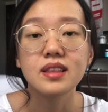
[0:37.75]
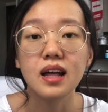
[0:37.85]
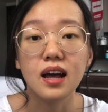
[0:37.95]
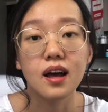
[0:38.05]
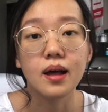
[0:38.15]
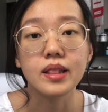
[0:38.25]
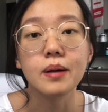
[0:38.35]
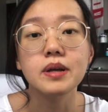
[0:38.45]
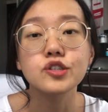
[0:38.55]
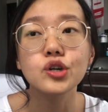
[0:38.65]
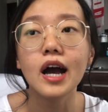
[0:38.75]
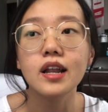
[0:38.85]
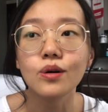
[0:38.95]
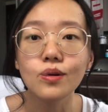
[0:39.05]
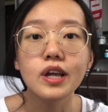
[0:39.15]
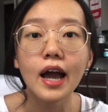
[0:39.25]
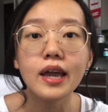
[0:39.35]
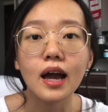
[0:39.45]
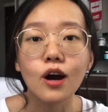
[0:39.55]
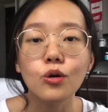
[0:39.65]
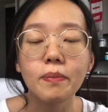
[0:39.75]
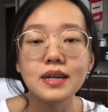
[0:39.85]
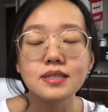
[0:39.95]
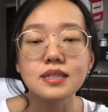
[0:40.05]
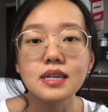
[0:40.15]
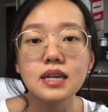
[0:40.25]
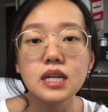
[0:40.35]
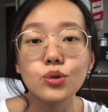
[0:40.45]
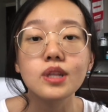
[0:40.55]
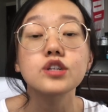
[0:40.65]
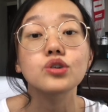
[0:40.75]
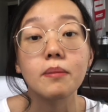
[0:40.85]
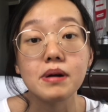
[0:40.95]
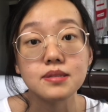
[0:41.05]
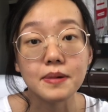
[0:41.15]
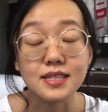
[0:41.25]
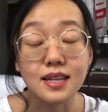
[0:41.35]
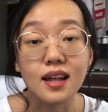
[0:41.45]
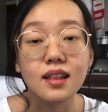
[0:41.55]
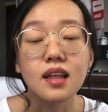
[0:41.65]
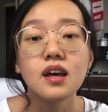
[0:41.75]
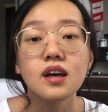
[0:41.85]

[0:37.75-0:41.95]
Nah, namanya juga anak kuliah ya aku pasti duitnya juga pas-pasan.